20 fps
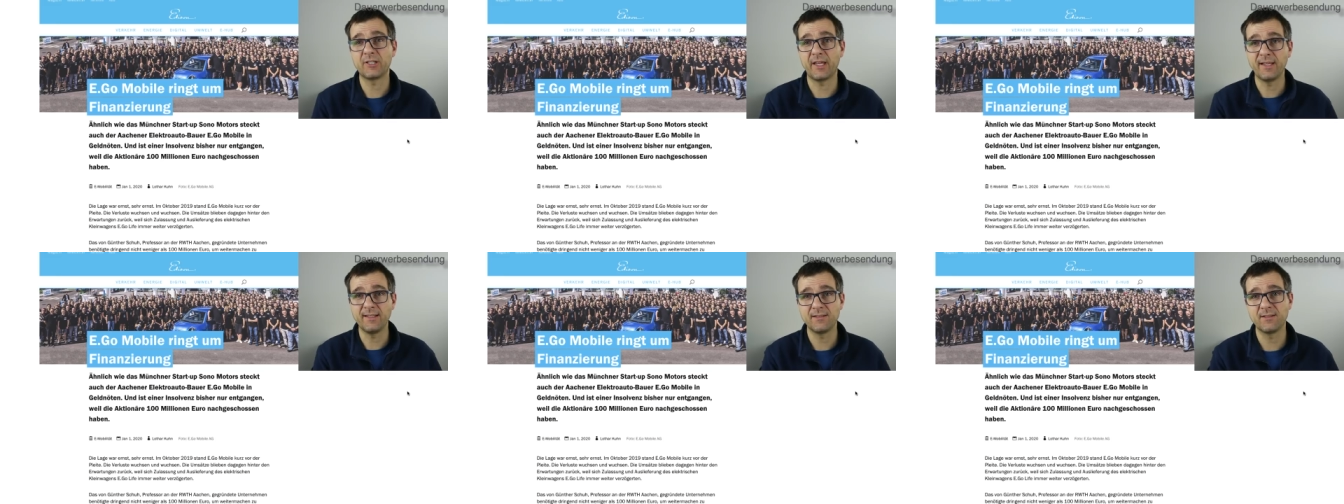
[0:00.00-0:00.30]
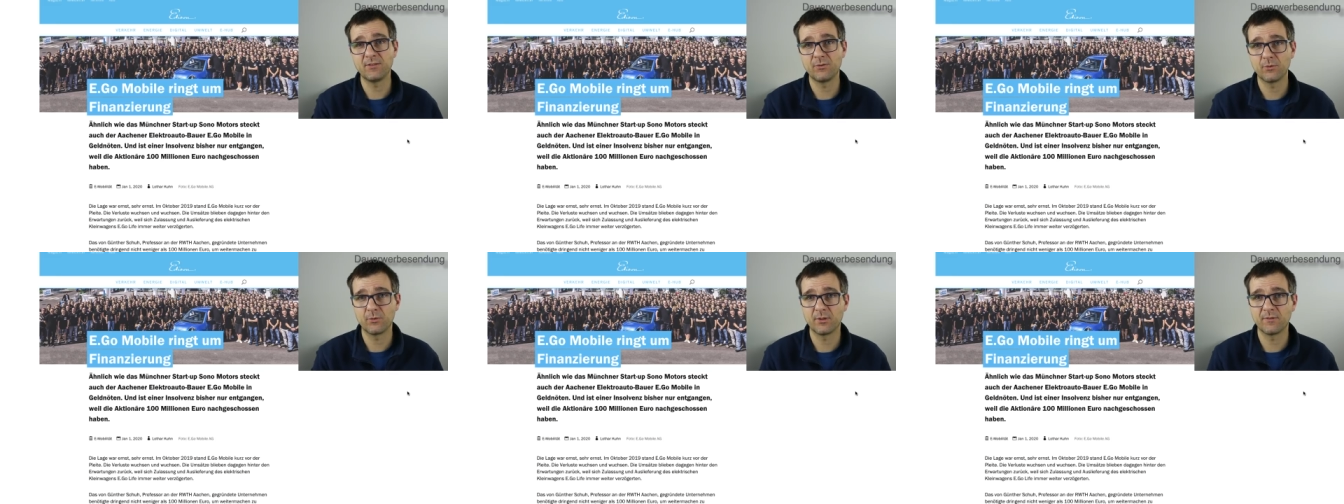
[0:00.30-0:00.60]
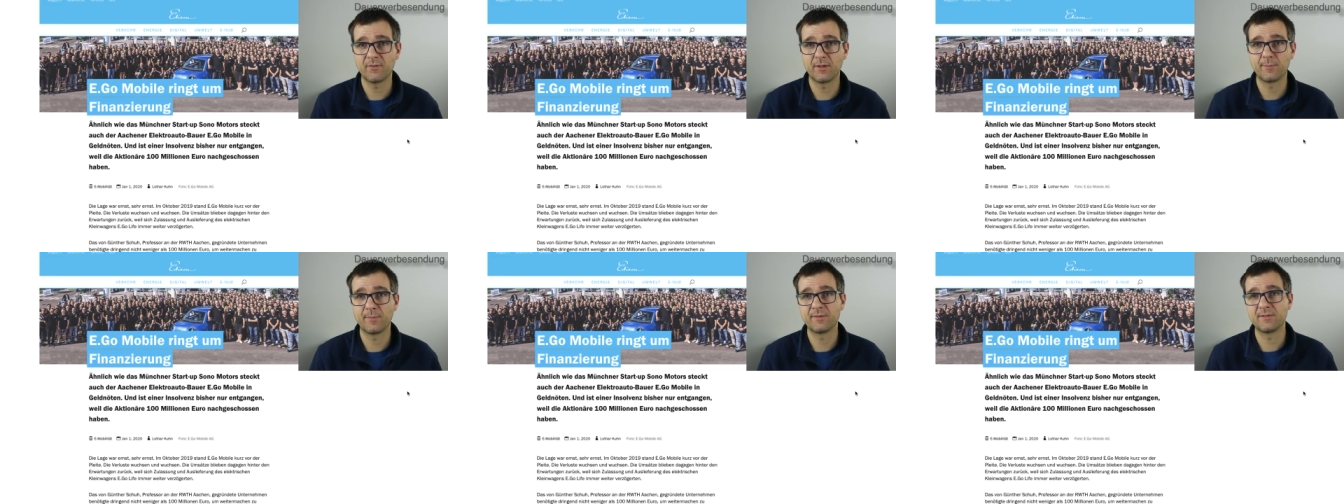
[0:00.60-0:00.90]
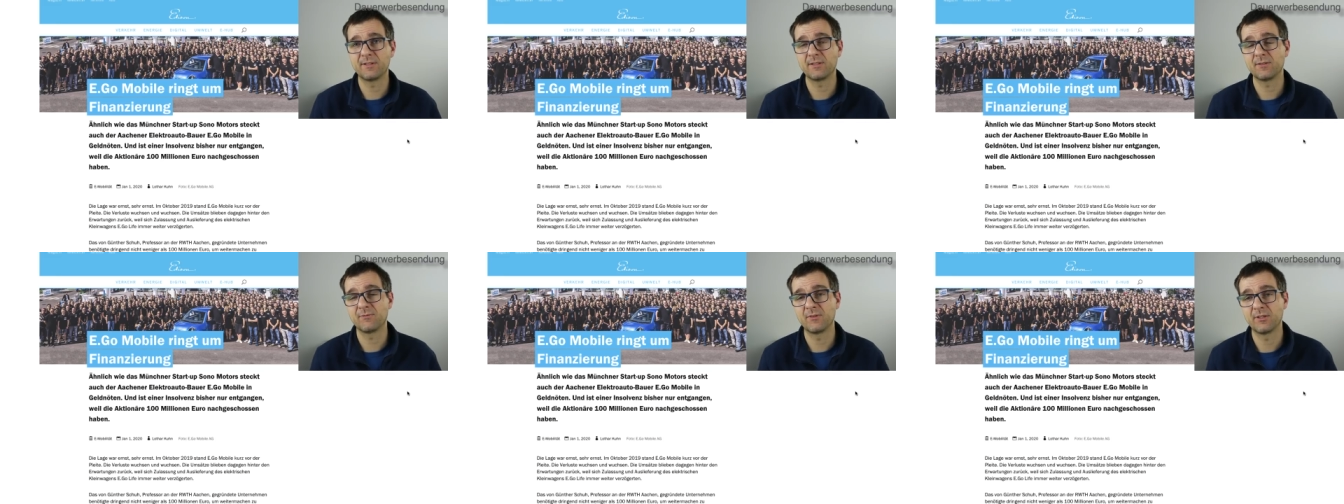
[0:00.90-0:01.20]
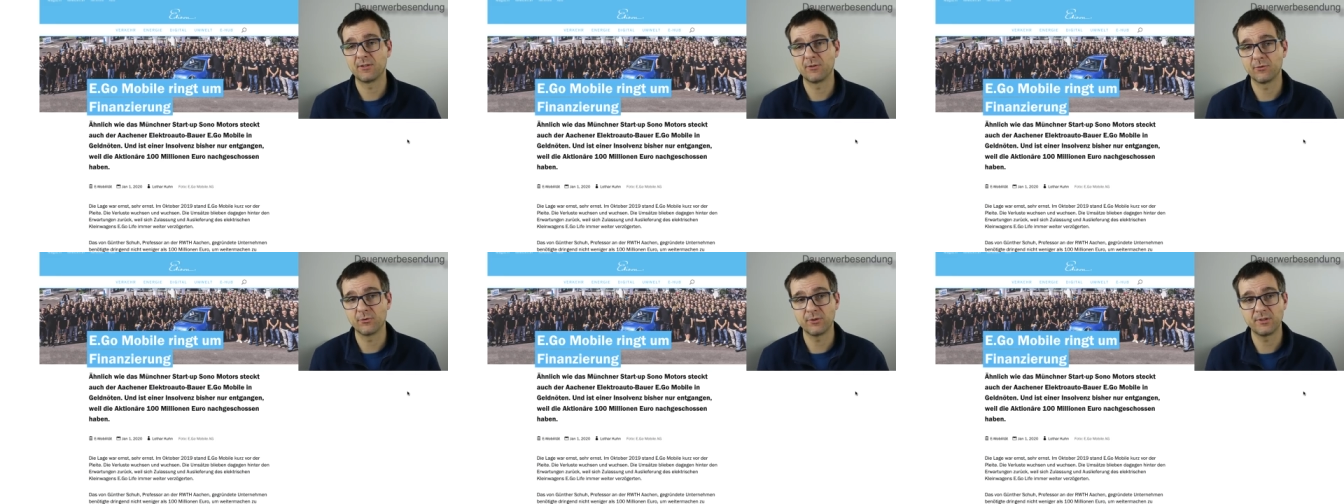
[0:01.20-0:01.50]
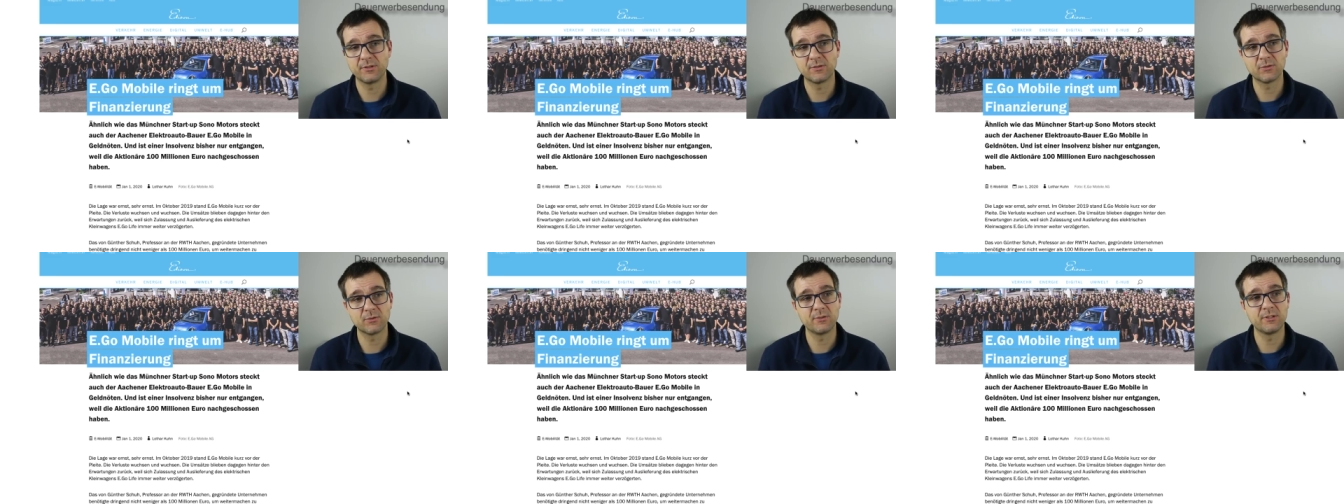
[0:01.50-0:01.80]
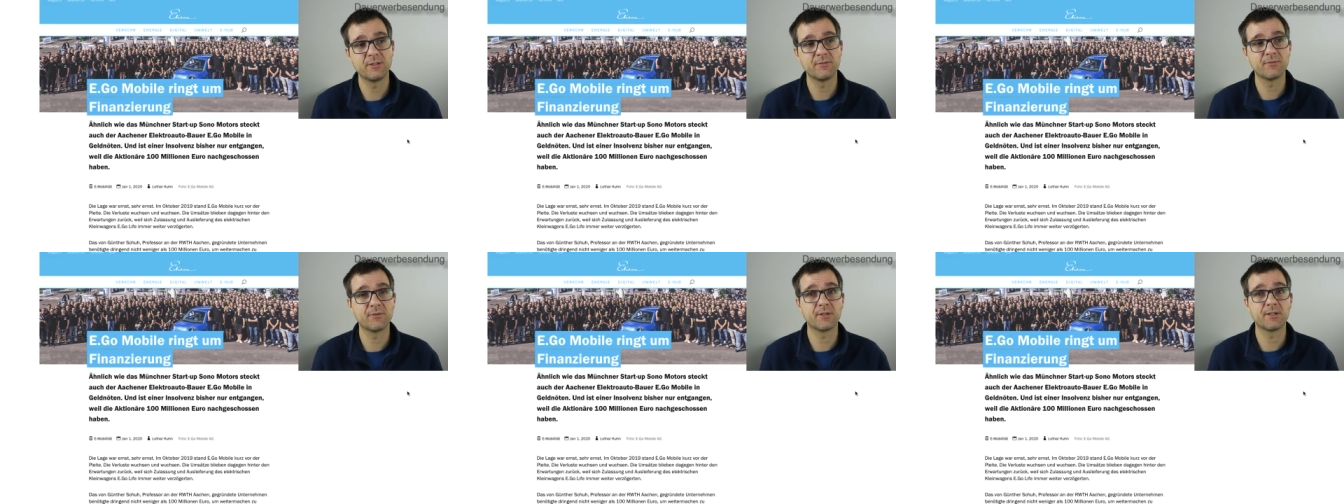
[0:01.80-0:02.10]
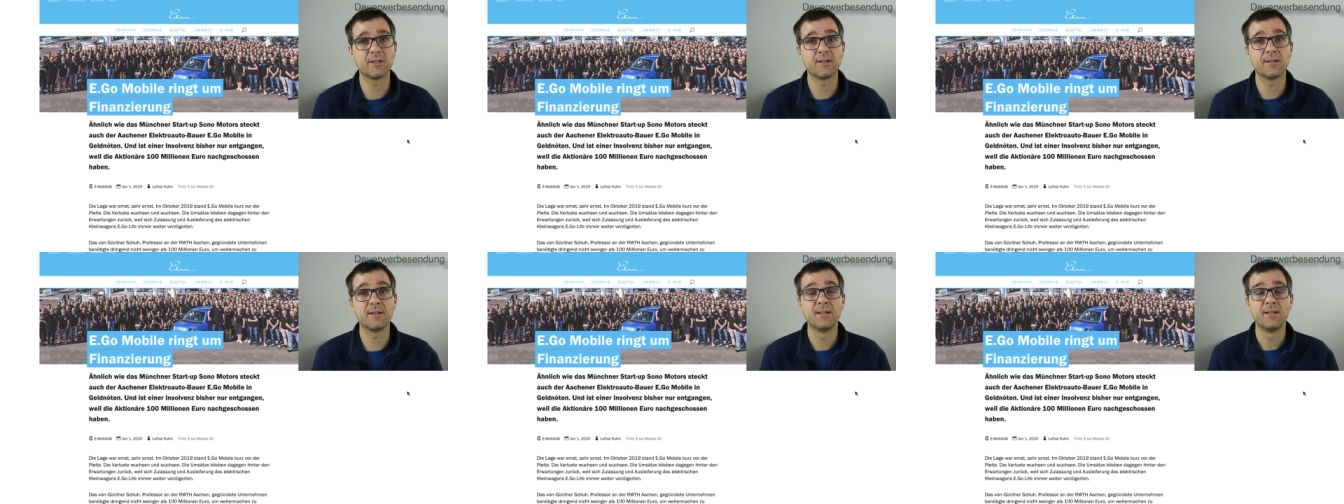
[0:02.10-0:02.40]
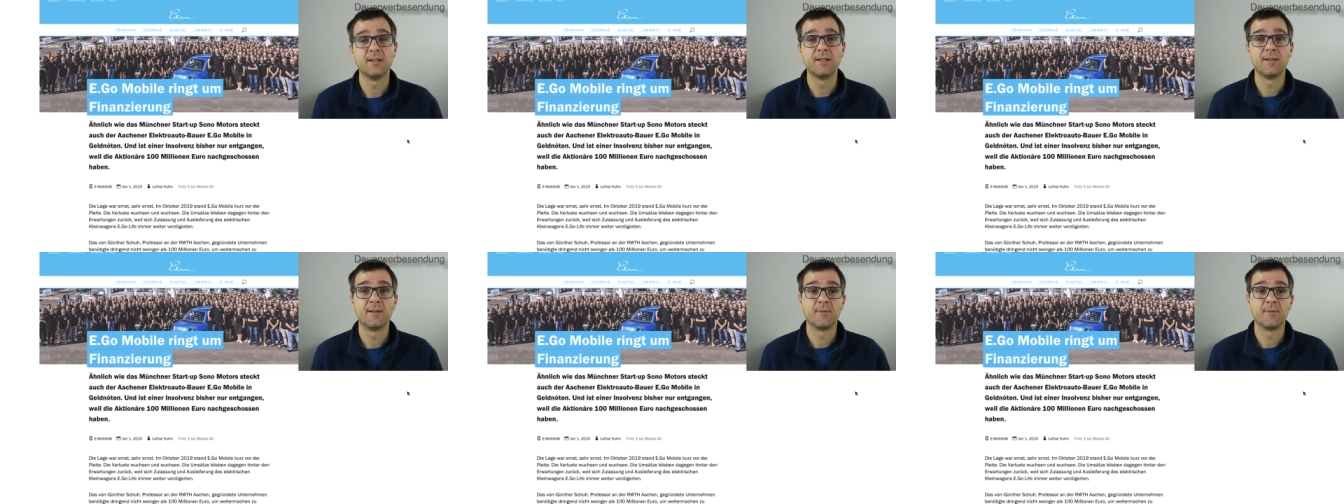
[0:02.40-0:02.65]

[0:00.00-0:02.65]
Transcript: steigen sie sogar, wenn man sich wieder neue Zulieferer äh,